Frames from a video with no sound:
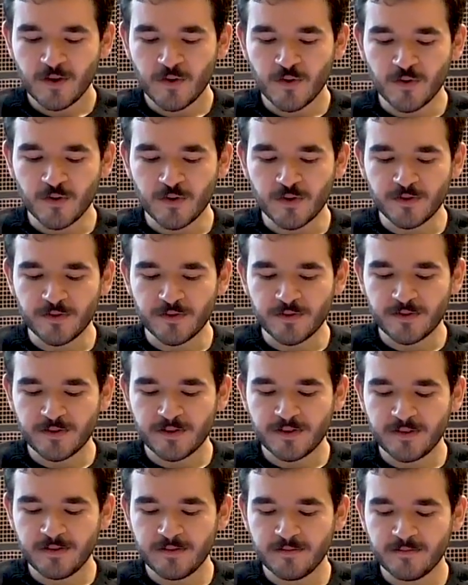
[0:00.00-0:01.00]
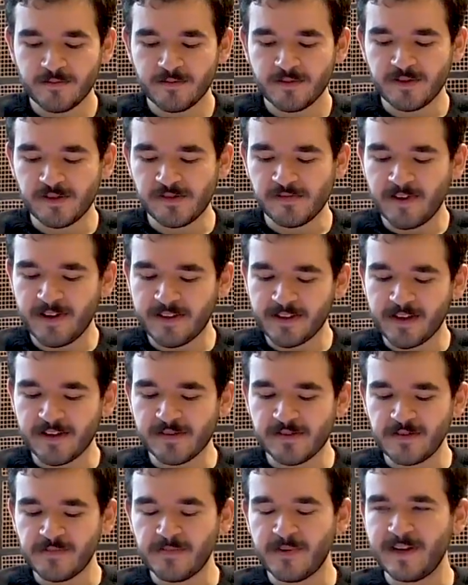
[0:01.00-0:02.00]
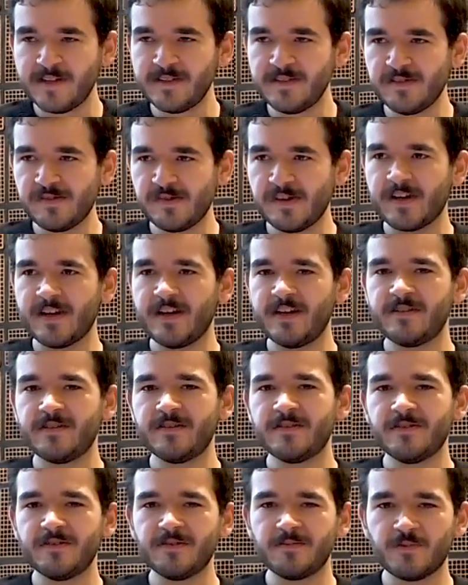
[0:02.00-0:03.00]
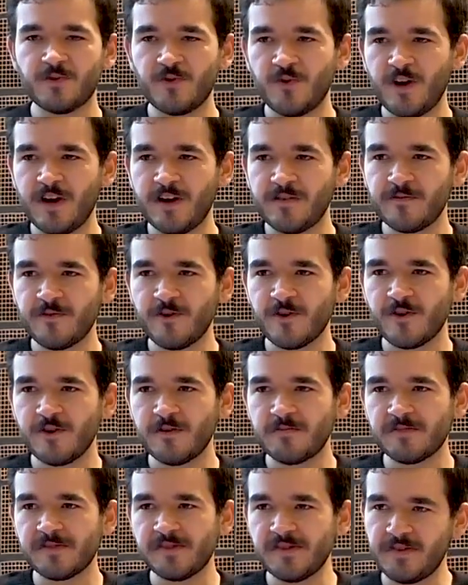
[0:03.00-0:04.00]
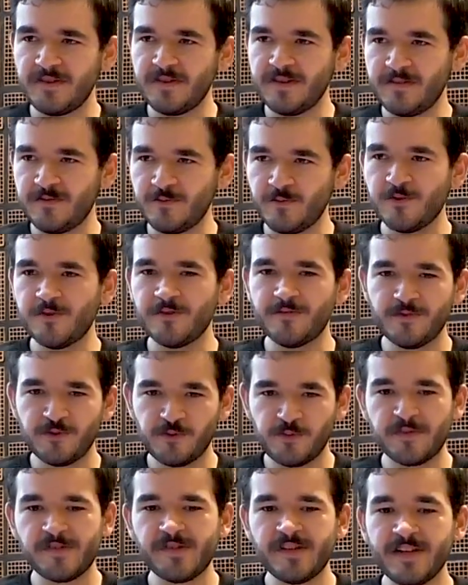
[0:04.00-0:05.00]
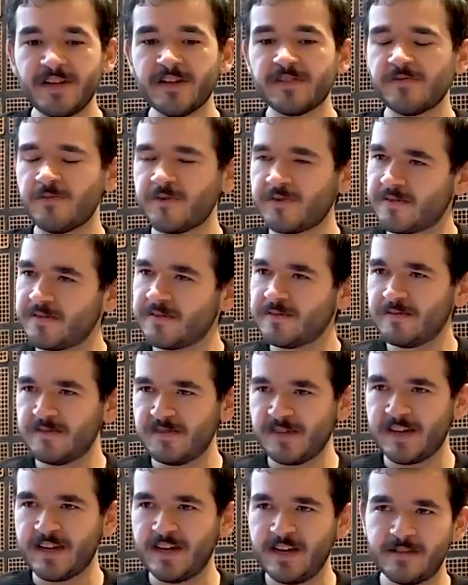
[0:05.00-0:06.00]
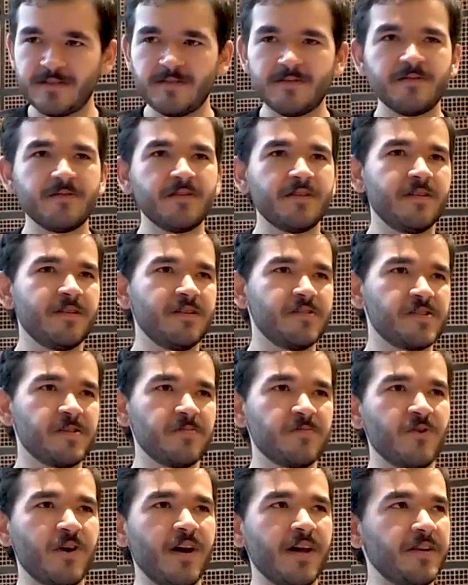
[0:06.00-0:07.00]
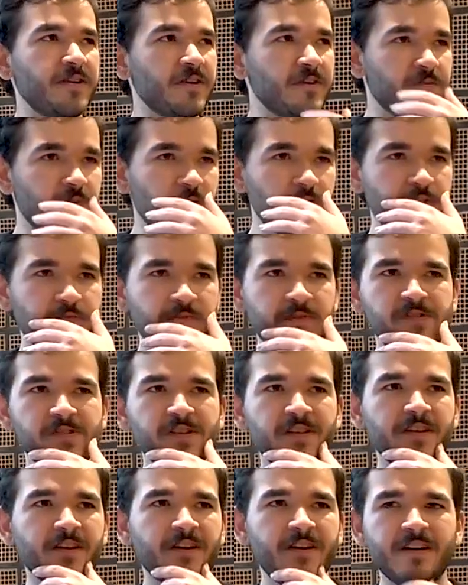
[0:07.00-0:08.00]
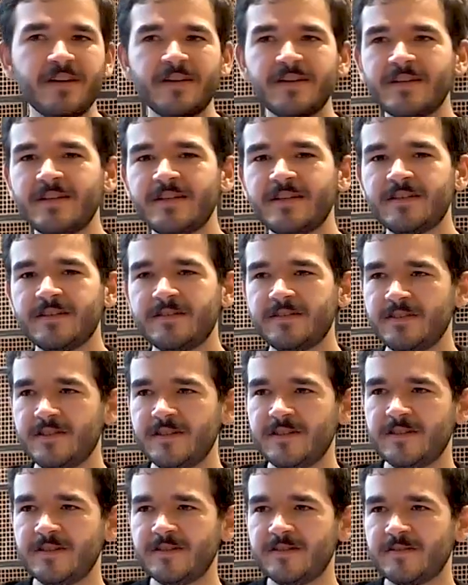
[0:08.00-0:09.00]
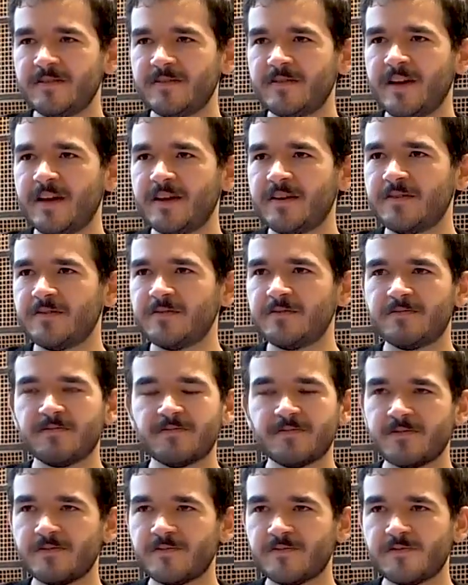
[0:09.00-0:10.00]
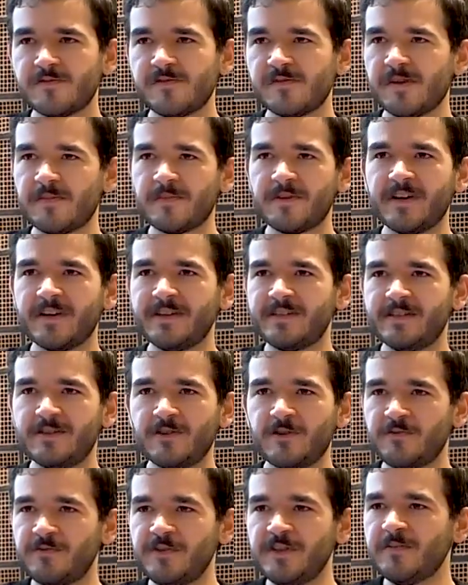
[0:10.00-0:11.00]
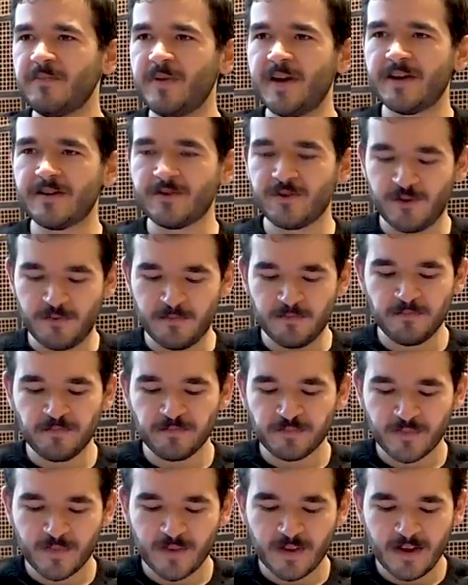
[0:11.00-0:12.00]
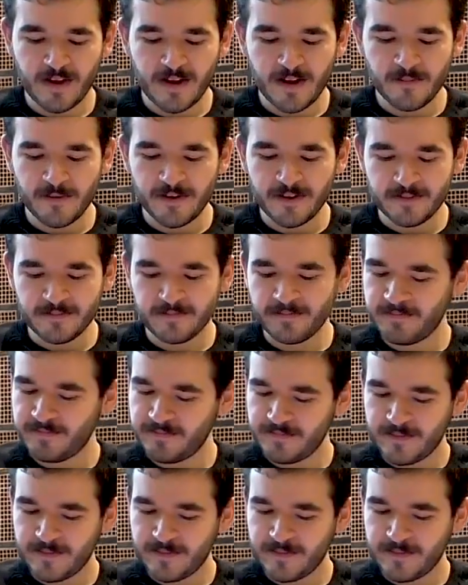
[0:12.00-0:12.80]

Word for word: Und die 32 Mal, die Zakat im Koran vorkommt, sind nur speziell das Wort Zakat. Es gibt auch andere Worte wie Sadaka, die dann zusammengerechnet auf viel mehr kommen. Aber